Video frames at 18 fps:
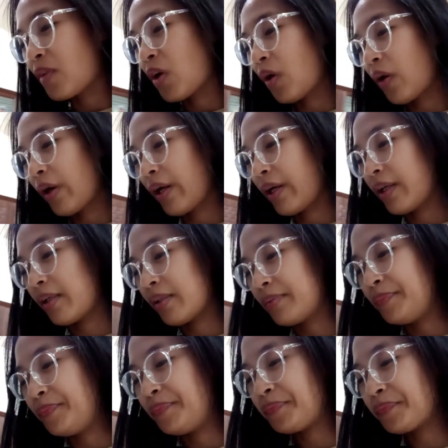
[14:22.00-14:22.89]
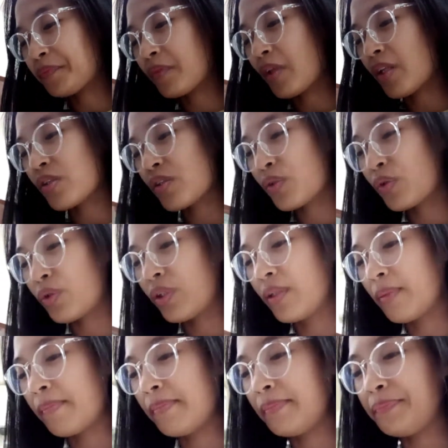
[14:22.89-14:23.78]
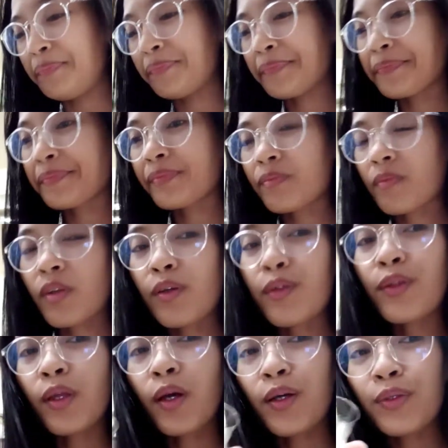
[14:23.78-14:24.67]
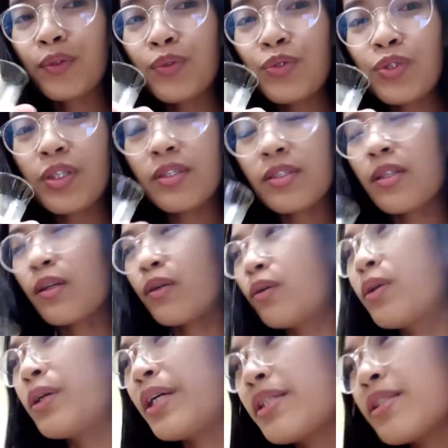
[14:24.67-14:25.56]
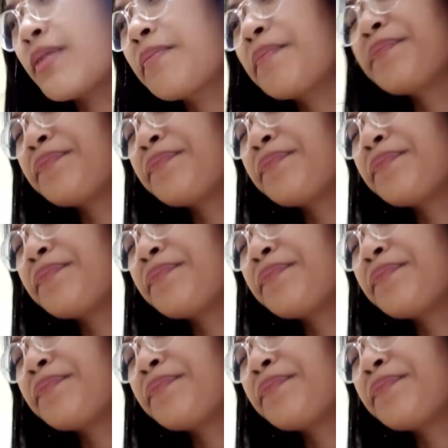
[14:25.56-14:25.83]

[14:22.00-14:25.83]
Okay. That's good. Naka two shots ako, guys.